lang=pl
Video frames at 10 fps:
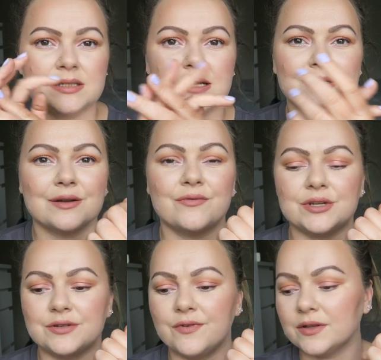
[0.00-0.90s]
Znalazłam taką
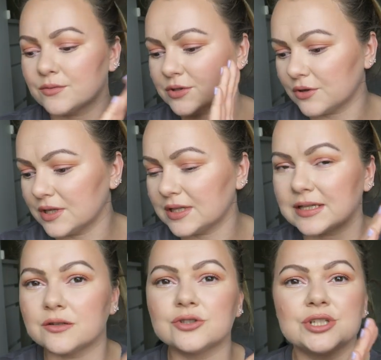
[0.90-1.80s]
właśnie fajną stronę,
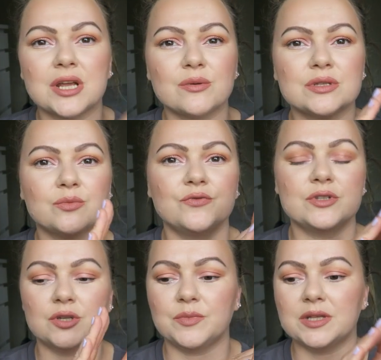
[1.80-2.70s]
dlatego że chciałam
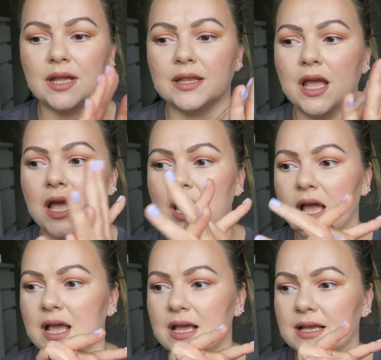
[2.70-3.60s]
zamówić sobie ten
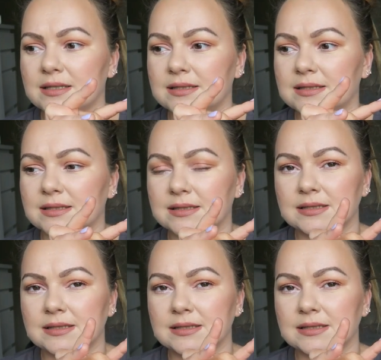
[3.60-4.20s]
e, z,